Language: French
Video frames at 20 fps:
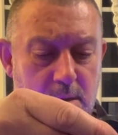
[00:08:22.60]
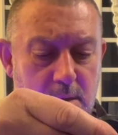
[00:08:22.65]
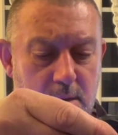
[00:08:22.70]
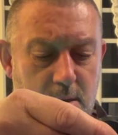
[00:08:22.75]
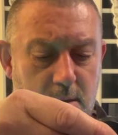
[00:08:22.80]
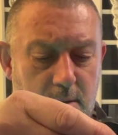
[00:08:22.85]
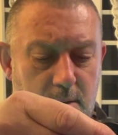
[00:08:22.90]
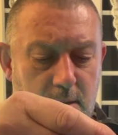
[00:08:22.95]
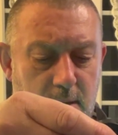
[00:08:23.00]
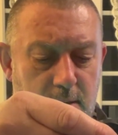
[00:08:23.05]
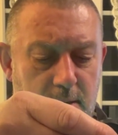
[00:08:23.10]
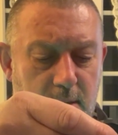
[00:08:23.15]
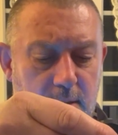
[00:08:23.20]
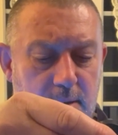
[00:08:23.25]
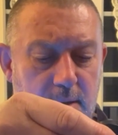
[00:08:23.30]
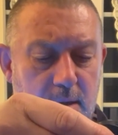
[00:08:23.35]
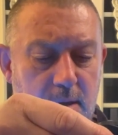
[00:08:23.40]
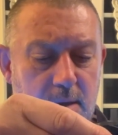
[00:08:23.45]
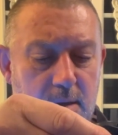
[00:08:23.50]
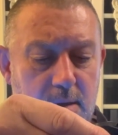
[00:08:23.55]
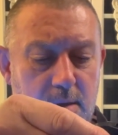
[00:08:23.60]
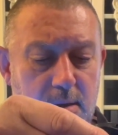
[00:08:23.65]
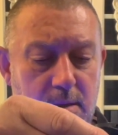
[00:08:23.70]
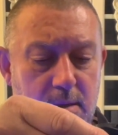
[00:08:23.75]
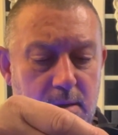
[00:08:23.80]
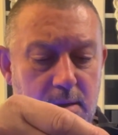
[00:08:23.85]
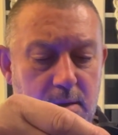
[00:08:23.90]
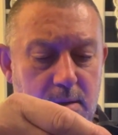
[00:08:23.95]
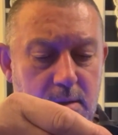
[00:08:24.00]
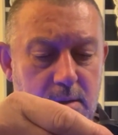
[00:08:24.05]
ta
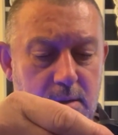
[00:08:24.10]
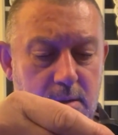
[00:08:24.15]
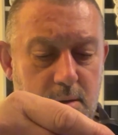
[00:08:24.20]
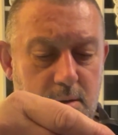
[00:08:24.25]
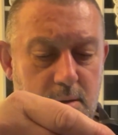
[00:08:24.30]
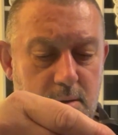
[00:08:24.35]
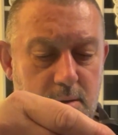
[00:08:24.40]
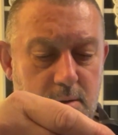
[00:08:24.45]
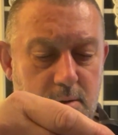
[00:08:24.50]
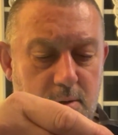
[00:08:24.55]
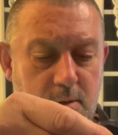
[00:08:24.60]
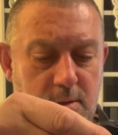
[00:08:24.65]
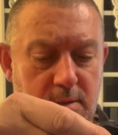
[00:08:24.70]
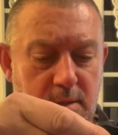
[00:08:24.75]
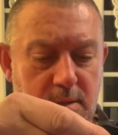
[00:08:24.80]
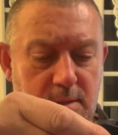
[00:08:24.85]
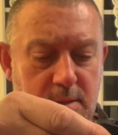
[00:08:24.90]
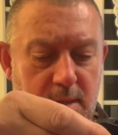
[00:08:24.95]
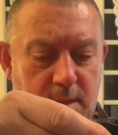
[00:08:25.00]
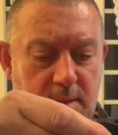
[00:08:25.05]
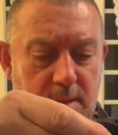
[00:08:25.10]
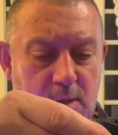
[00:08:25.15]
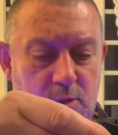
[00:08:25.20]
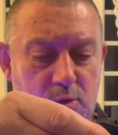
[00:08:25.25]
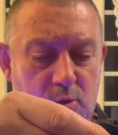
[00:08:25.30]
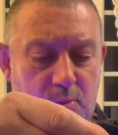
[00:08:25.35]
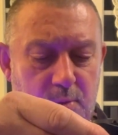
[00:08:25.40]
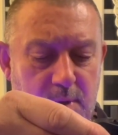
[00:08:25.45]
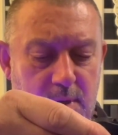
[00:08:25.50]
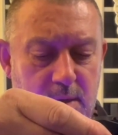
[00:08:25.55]
Est-ce que c'est ça qu'il a
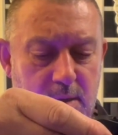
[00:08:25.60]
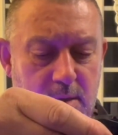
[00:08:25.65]
chopé